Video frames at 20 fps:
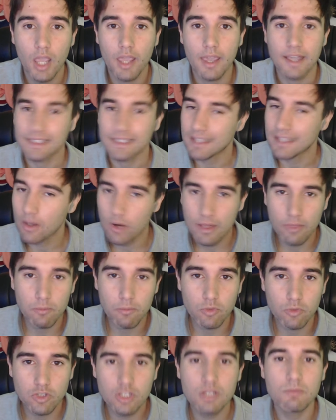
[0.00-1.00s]
Está mejorando
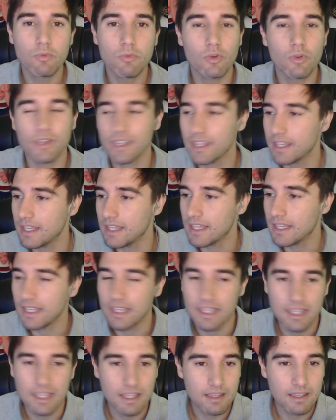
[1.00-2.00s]
muchísimo
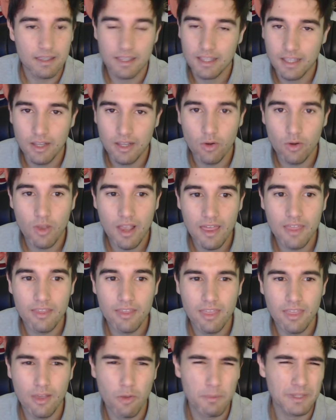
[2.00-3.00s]
y, creo que cada
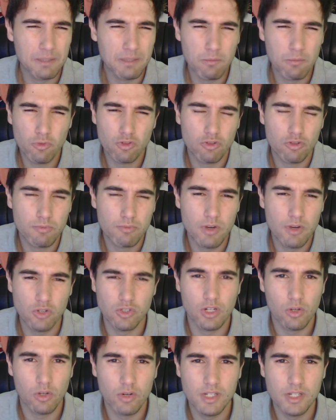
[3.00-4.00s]
vez comete muchos menos
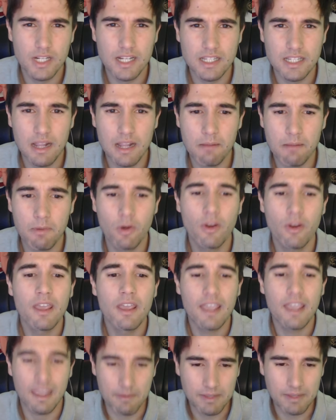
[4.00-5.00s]
errores en la salida de balón.
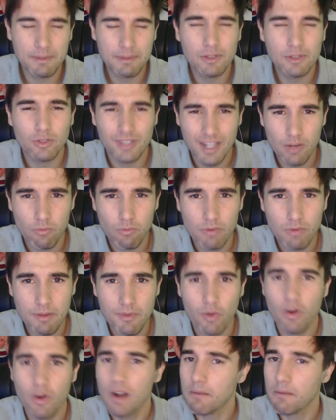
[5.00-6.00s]
Evidentemente tiene aún que
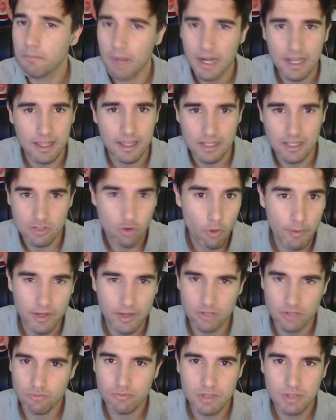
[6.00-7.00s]
mejorar, ¿vale? Es joven, es
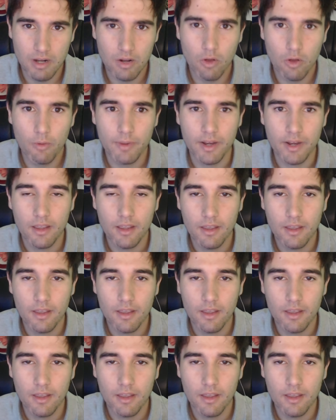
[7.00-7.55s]
un chaval joven.